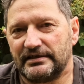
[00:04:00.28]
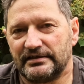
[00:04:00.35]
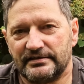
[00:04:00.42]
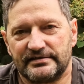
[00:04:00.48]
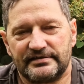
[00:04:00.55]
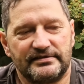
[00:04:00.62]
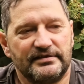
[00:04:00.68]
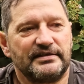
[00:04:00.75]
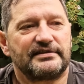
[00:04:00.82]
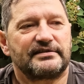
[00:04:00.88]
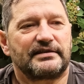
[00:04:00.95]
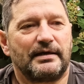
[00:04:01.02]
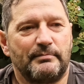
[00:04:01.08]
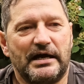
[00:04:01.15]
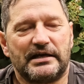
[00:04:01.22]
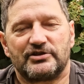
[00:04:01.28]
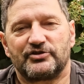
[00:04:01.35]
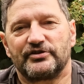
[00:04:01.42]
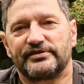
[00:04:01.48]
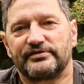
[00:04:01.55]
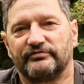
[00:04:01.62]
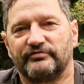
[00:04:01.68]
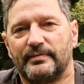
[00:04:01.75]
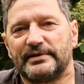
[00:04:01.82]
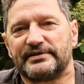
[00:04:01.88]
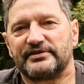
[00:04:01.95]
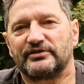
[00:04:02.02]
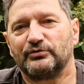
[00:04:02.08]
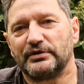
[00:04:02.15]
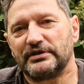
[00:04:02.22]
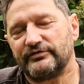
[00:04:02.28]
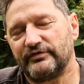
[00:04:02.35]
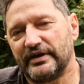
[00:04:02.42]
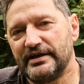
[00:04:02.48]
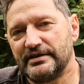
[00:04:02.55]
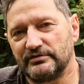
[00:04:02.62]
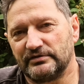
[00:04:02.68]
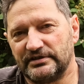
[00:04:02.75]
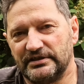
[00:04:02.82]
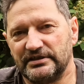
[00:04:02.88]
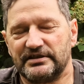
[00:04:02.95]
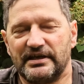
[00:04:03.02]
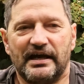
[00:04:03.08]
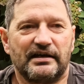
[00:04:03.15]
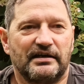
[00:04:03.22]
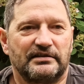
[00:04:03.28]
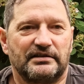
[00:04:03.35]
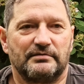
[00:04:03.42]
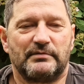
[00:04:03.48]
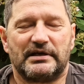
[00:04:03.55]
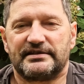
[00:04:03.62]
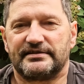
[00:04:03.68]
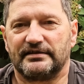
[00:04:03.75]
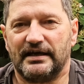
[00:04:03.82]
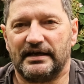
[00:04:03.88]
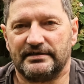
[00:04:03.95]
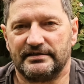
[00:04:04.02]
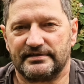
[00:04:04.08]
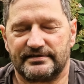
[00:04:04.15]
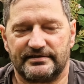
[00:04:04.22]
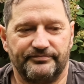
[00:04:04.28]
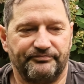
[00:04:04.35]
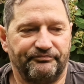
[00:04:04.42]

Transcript: alles nichts Dramatisches und wenn man sich ruhig verhält und die nicht ärgert, dann macht sie gar nichts.